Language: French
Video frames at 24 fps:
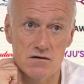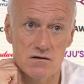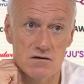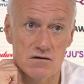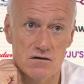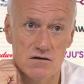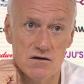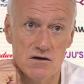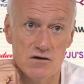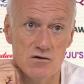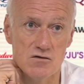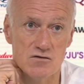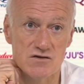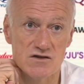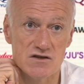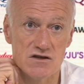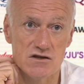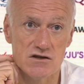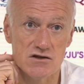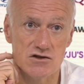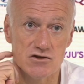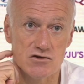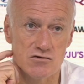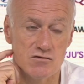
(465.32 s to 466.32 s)
il le
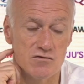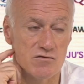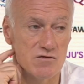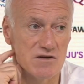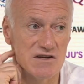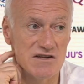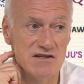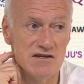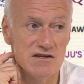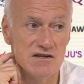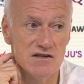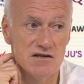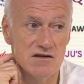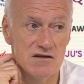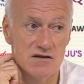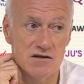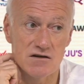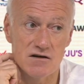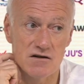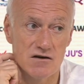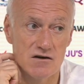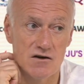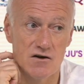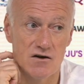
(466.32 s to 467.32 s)
sait, je lui ai dit,
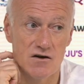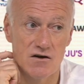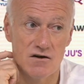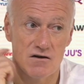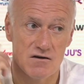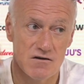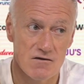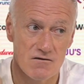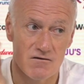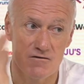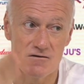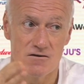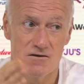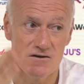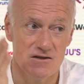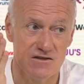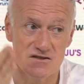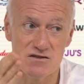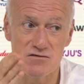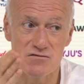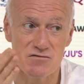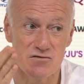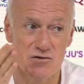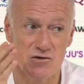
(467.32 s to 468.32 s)
les
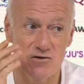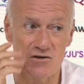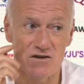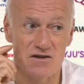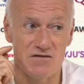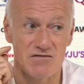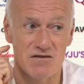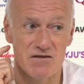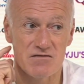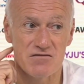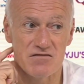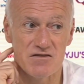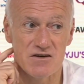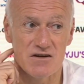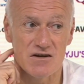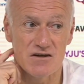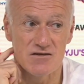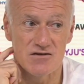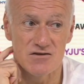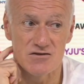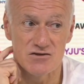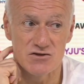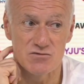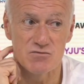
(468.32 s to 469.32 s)
efforts qu'il va
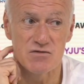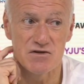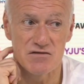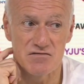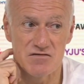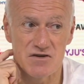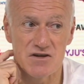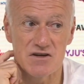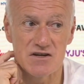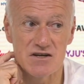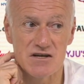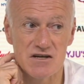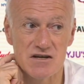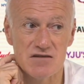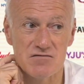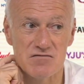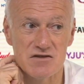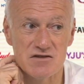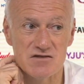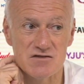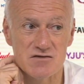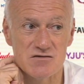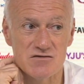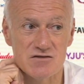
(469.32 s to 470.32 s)
faire, je préfère qu'il les
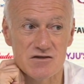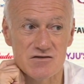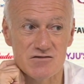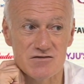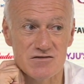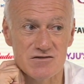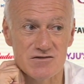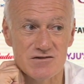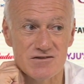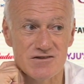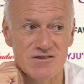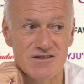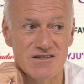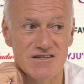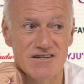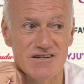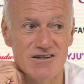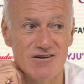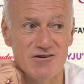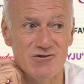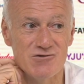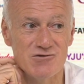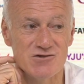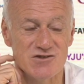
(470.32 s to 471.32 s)
fasse dans
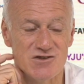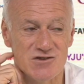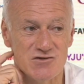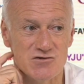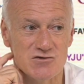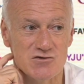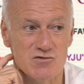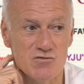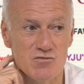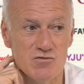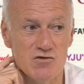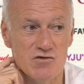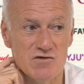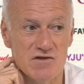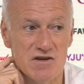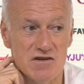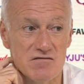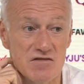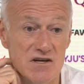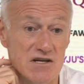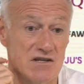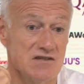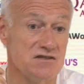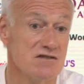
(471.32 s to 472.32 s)
le sens du but
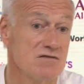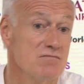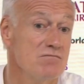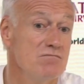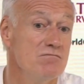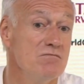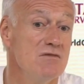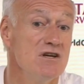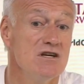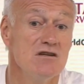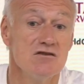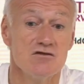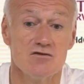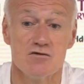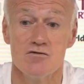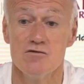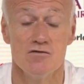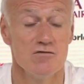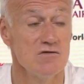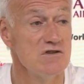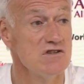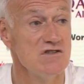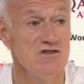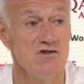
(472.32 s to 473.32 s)
adverse. Mais selon
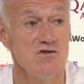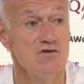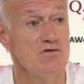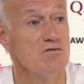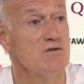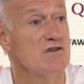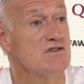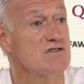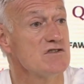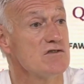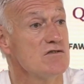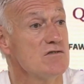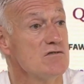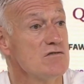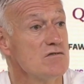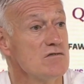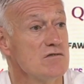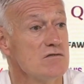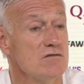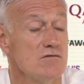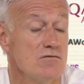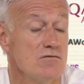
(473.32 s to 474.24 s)
les situations,